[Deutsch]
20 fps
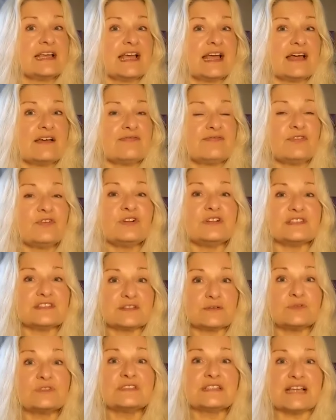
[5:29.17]

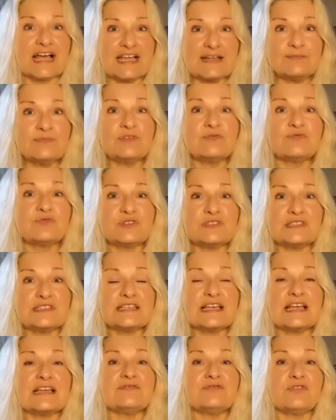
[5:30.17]
erfüllst und dein
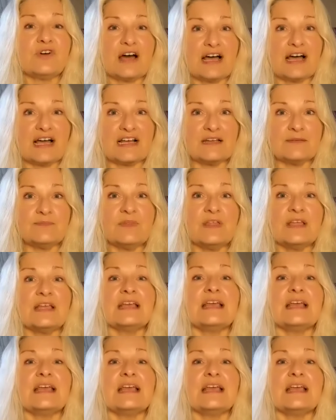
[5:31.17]
Bewusstsein vor allem